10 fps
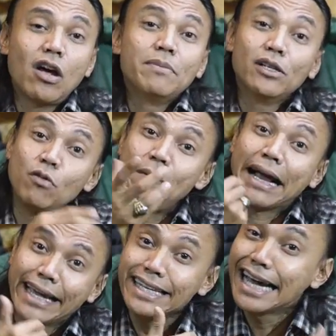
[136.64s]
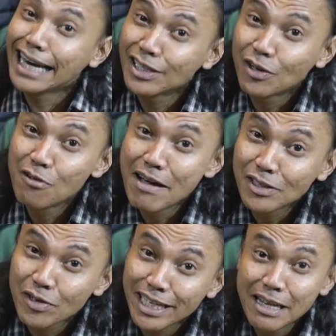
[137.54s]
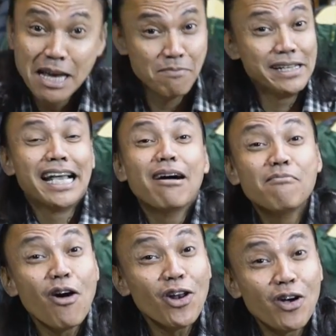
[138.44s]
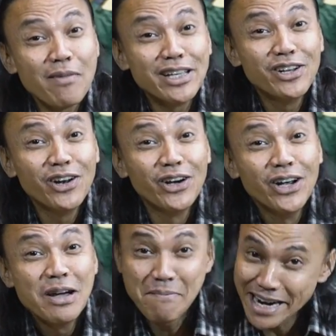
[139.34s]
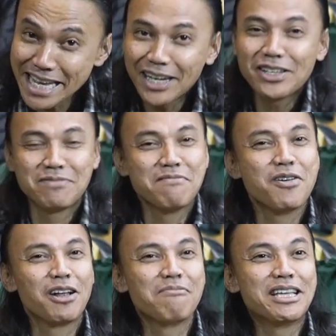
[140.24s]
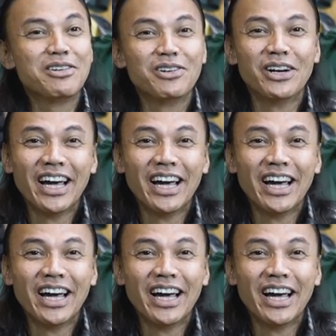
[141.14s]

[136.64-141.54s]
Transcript: kalau habis lu pakai jangan langsung lu masukin bisa bolong baju lu mending kalau cuma bolong baju lu